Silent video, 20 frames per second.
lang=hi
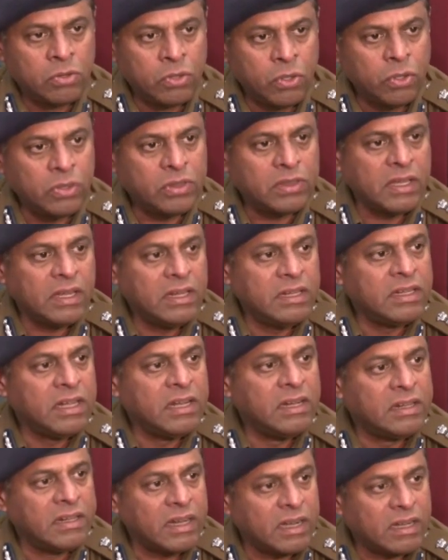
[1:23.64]
दो तीन
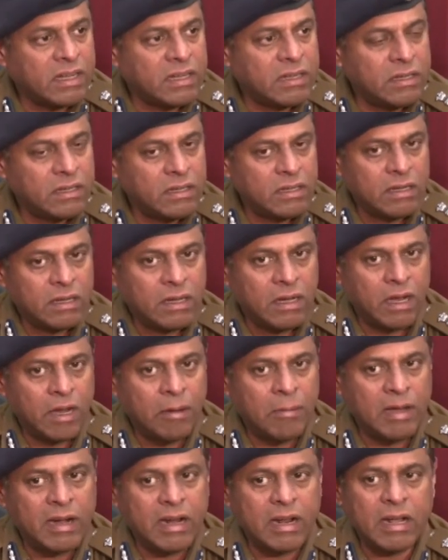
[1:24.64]
दिन तक
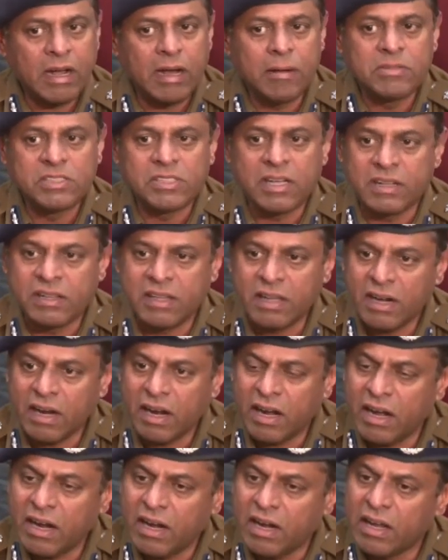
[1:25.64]
हमारा काम चलते
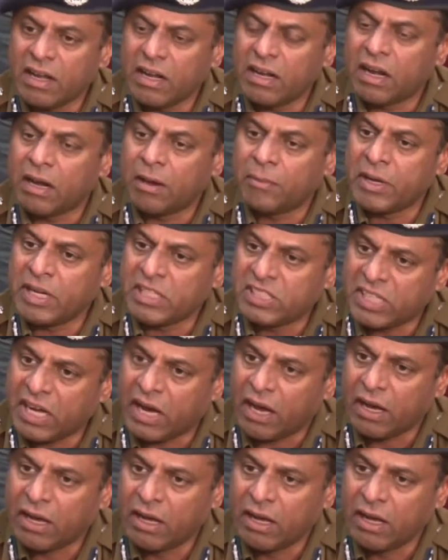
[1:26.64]
रहा लेकिन हमेशा